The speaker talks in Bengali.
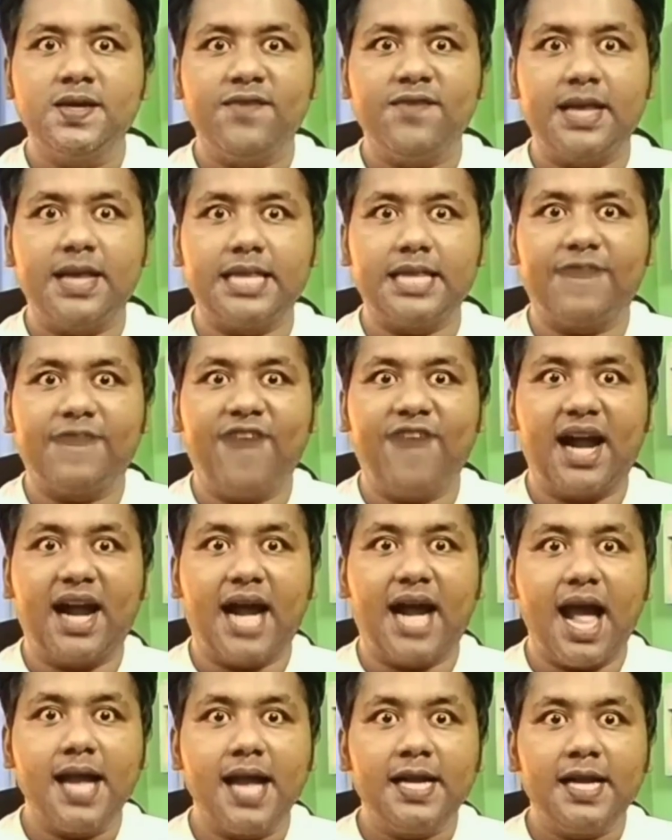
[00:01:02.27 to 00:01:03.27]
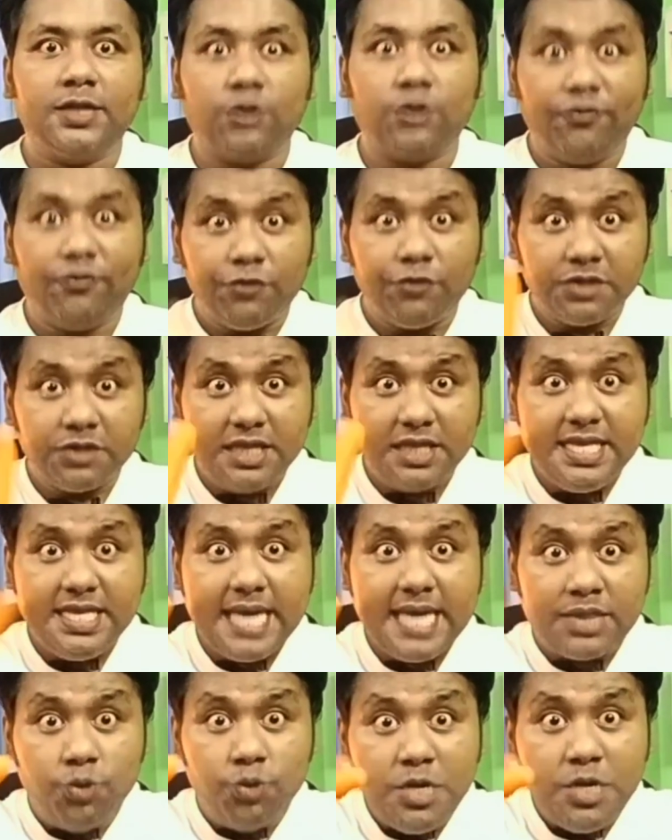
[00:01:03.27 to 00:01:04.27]
মাদার ফাঁকা তোর ফোন দিয়ে দিয়া
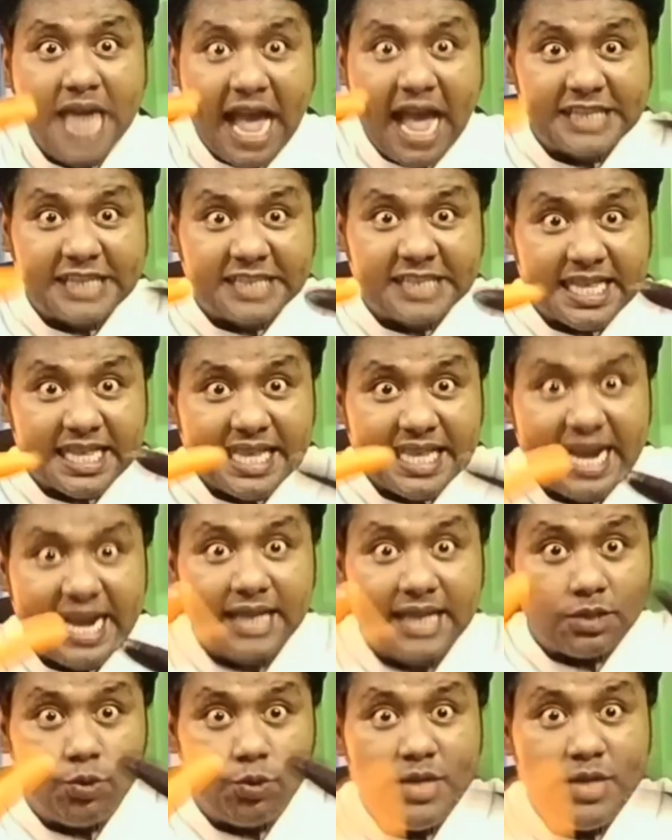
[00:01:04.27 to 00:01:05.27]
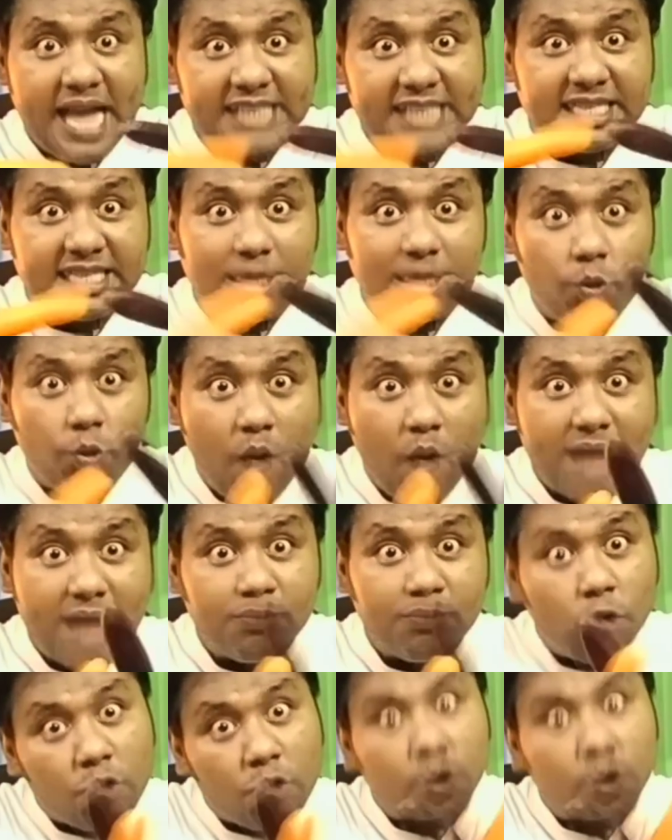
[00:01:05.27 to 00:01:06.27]
দুইটা একসাথে দুইটা একসাথে ওয়ান
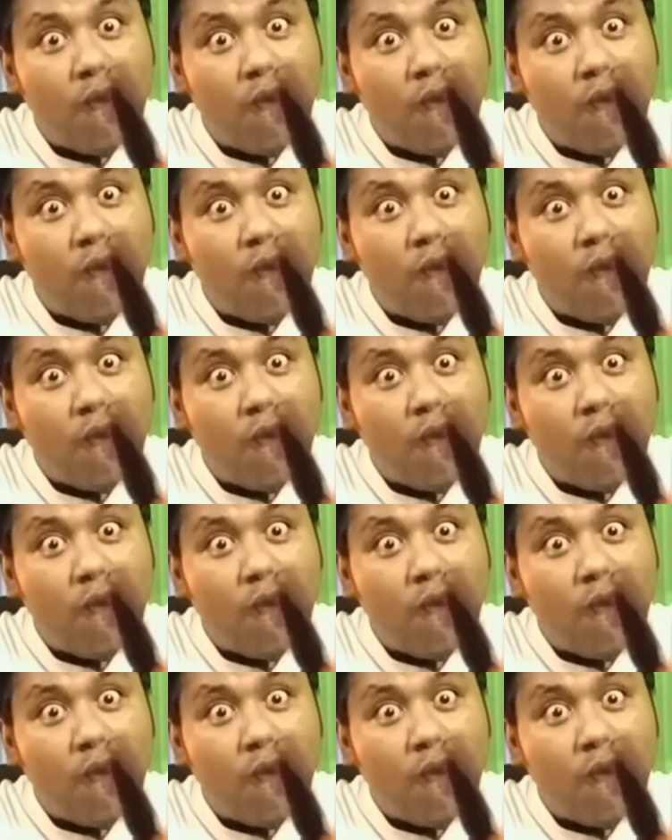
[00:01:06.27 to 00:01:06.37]
মোর ওয়ান